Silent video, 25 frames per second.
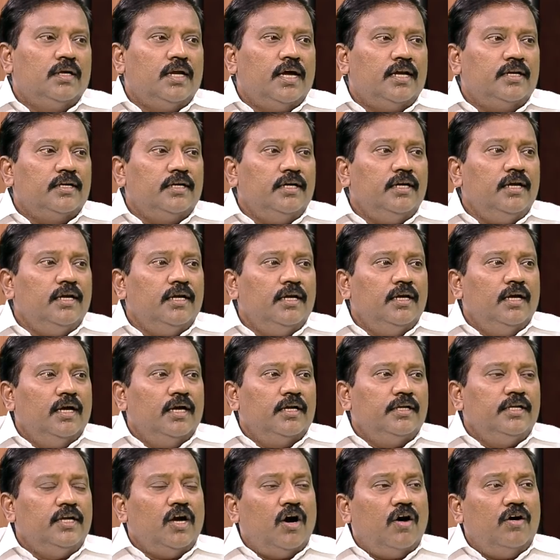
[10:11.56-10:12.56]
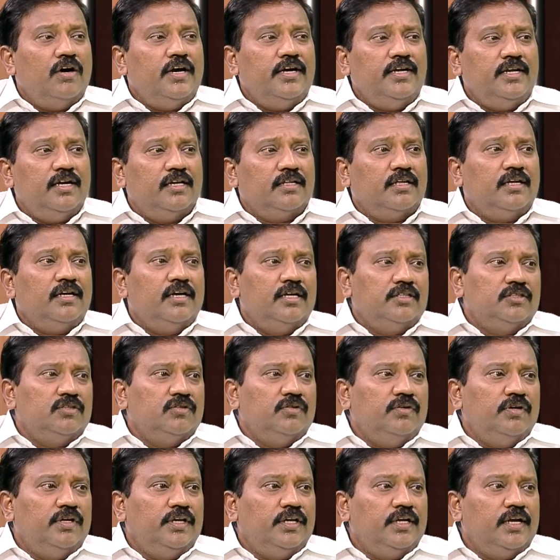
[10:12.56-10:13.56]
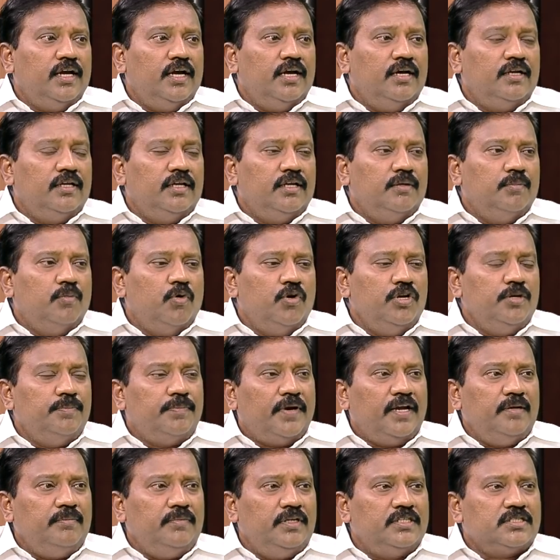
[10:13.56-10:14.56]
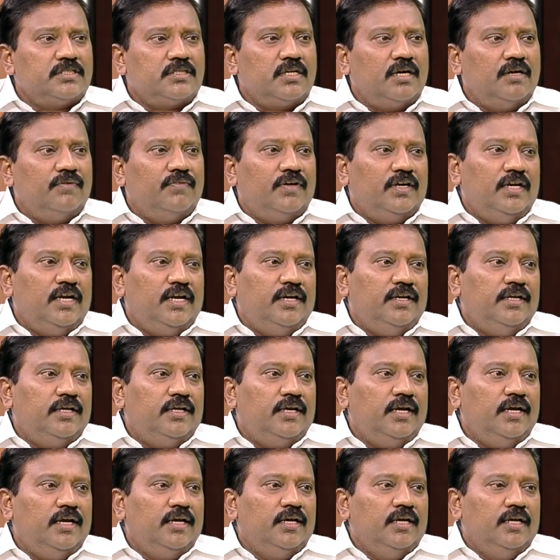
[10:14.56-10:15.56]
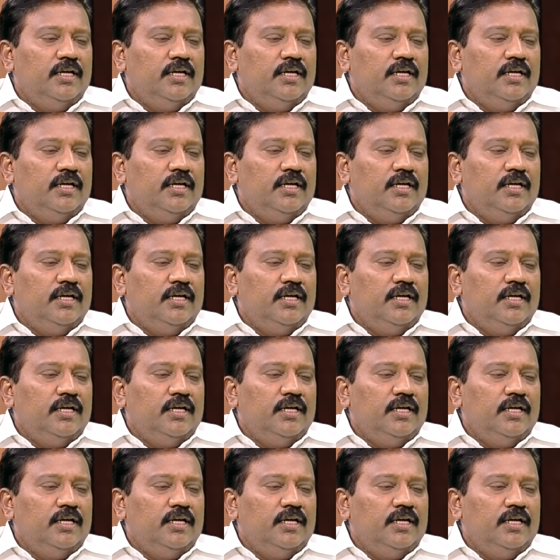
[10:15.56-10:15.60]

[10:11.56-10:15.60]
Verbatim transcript: யாருக்கு நீங்கள் ஆல் இண்டியா தானே எடுத்துக்கணும் நீங்கள் நீங்க மோடி பிரைம் மினிஸ்டராக வரலையா அன்னைக்கு